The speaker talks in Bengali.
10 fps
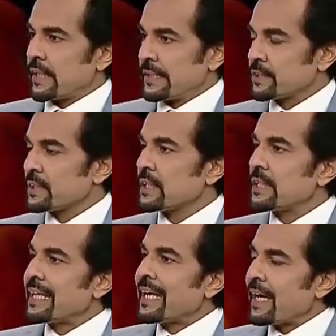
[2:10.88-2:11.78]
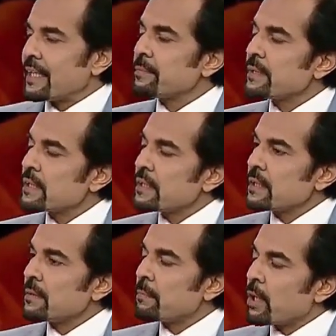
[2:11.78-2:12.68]
ট্রায়াল সেটা অ্যানিমাল
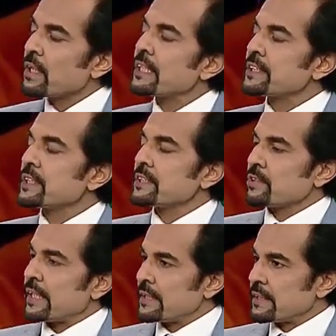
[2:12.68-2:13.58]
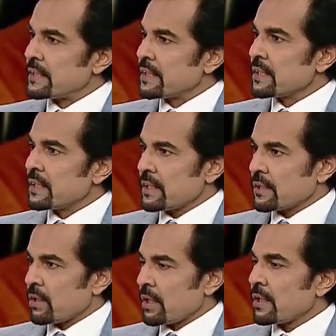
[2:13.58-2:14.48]
মডেলে সেই ট্রায়ালটি
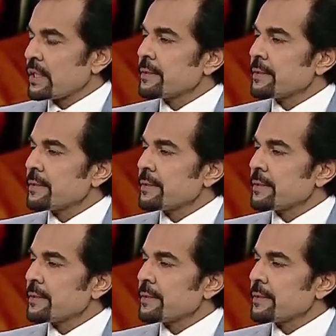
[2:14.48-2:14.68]
করা হয়